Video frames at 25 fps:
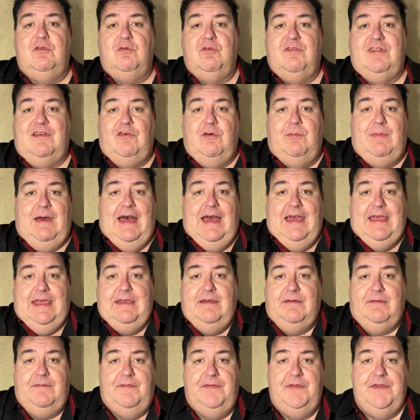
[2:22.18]
usavo
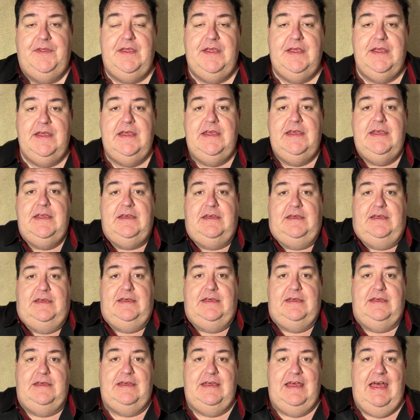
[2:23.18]
mai,
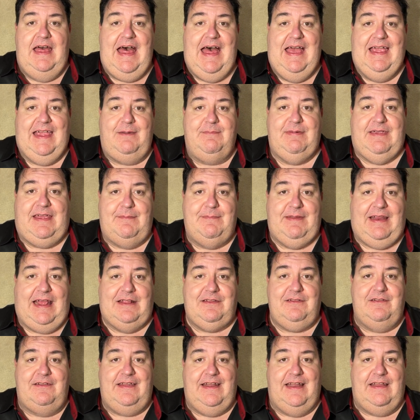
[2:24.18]
eh, anche perché il
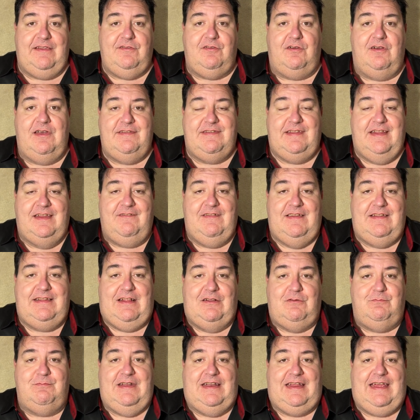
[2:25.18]
mercato degli aerosoli sta
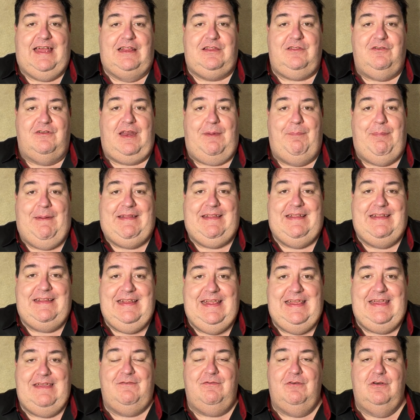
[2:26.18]
diventando un mercato
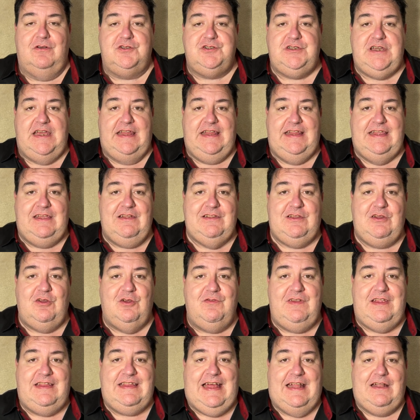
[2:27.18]
ripetitivo, cioè io di
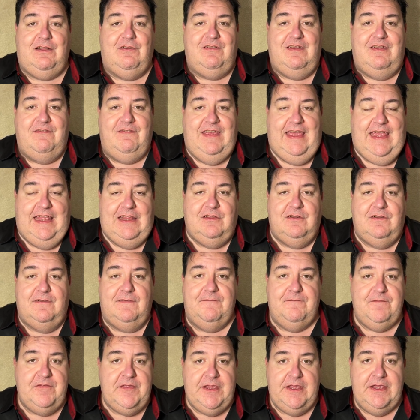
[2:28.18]
novità non ne
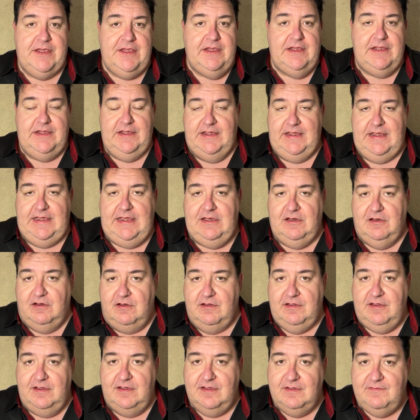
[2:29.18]
vedo. Io
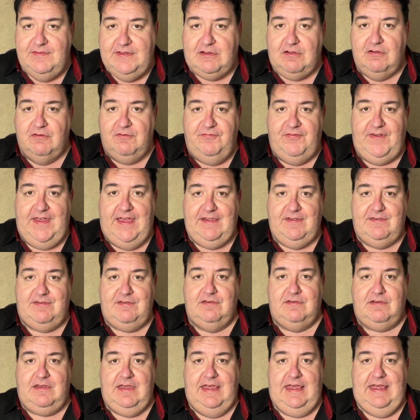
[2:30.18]
eh, vi
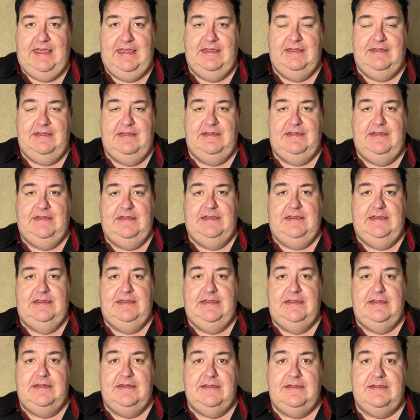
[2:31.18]
confesso che
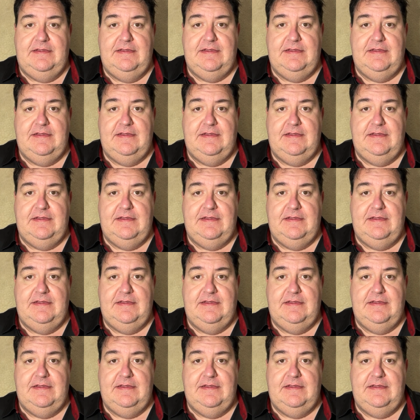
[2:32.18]
eh,